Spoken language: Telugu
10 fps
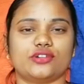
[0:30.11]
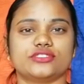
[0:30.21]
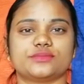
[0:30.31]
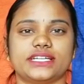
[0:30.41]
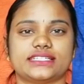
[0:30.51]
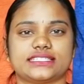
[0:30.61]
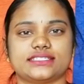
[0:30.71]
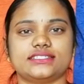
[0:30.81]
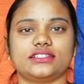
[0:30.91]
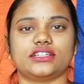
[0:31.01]
హౌస్ మేట్స్
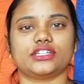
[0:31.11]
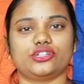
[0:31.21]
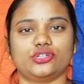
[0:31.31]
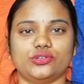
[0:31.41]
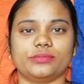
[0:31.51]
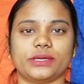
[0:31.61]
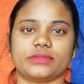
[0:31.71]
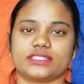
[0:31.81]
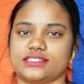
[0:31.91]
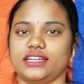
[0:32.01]
టూ
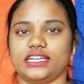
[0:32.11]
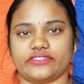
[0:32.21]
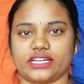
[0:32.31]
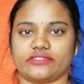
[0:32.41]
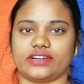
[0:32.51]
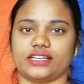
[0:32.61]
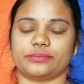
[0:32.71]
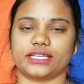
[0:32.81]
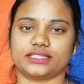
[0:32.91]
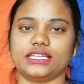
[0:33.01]
గా డివైడ్ అవ్వాలి
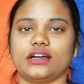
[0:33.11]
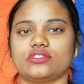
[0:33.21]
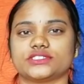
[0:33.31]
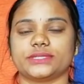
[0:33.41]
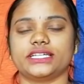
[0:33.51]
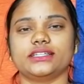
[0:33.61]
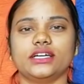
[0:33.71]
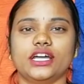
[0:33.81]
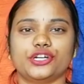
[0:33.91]
ప్రతి హౌస్ మేట్